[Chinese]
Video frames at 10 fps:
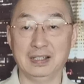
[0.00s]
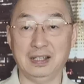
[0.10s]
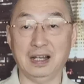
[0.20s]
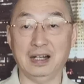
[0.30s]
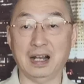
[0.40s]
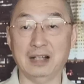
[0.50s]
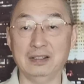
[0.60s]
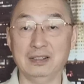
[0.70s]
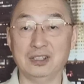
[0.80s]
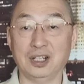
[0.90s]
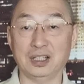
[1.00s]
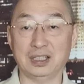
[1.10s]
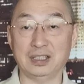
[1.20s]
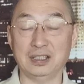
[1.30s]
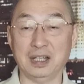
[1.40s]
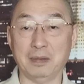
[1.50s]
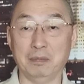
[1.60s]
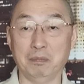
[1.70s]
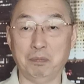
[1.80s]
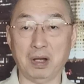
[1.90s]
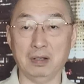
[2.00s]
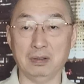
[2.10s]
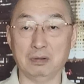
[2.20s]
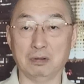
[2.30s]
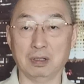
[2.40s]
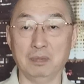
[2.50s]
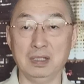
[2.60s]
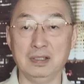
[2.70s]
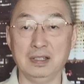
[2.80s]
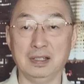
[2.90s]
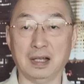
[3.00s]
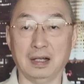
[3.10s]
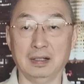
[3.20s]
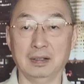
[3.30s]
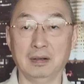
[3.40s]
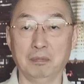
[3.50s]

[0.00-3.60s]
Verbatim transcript: 显然这个事件帮助了民进党，